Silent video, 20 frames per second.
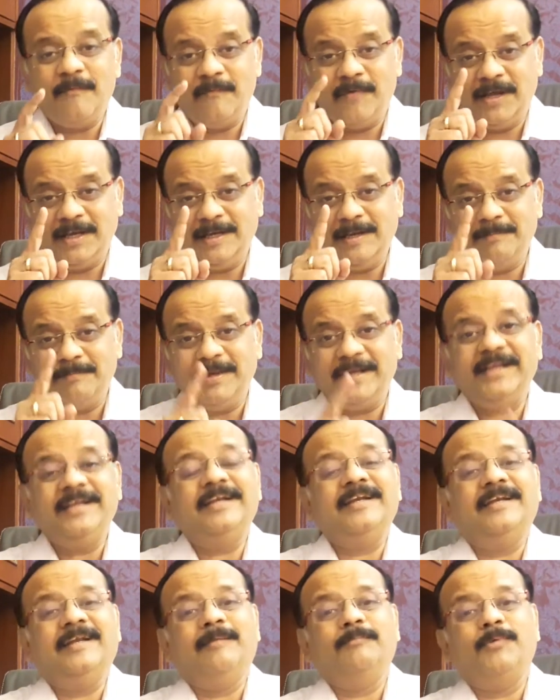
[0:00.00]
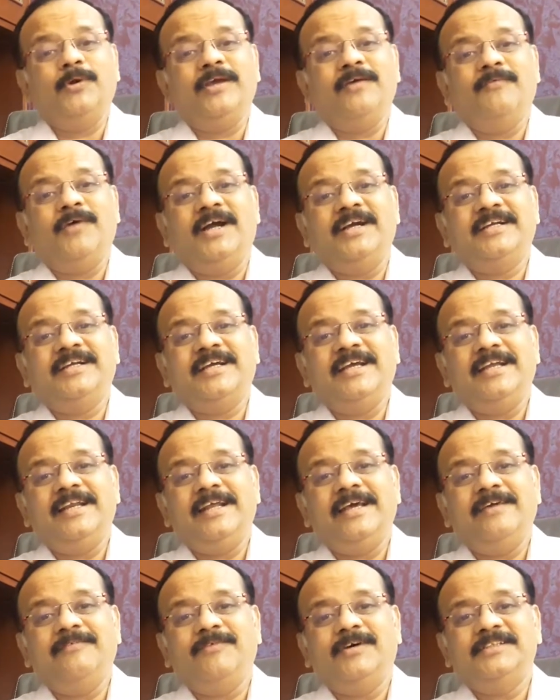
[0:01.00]
வல்லமை நம்முடைய
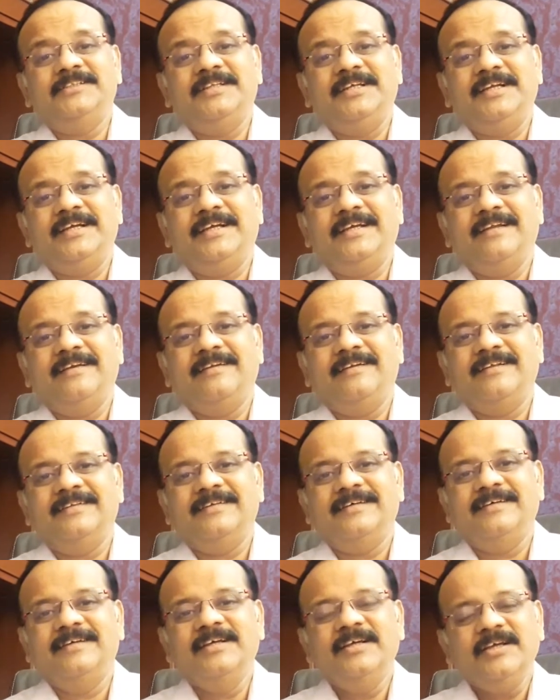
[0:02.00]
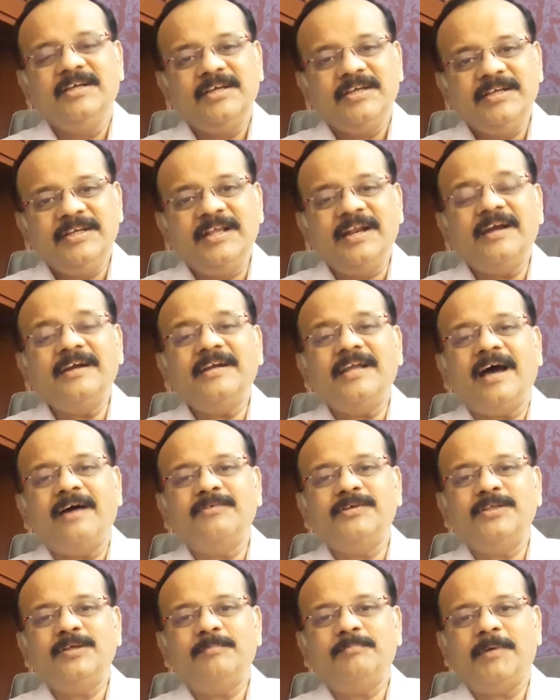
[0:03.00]
வாழ்க்கையிலே வந்திருக்கின்றது
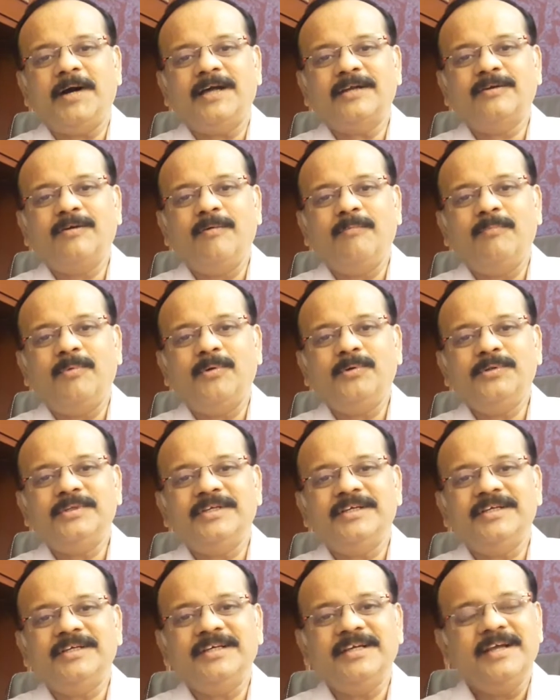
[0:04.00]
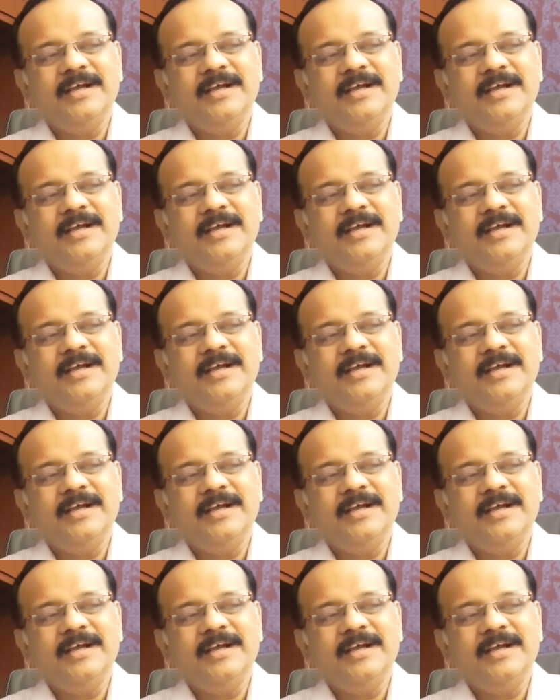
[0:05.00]
இரண்டாவது பார்க்கும்பொழுது